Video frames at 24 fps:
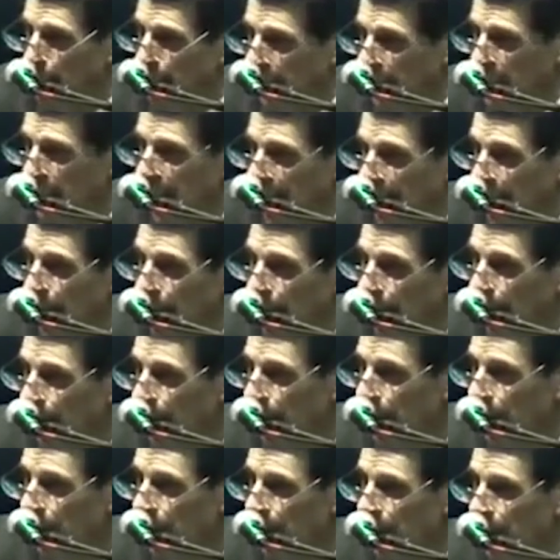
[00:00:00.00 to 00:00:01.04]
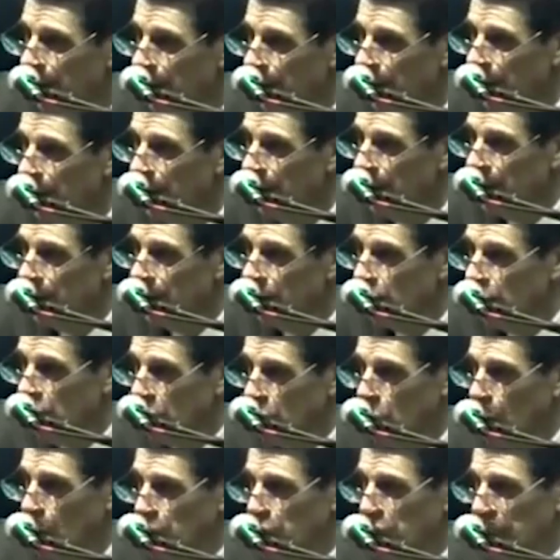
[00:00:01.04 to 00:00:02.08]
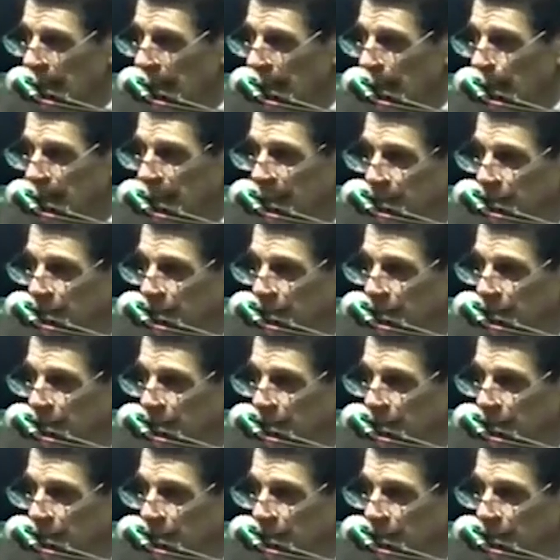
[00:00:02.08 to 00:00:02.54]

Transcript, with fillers: apartado. No sé cómo se llama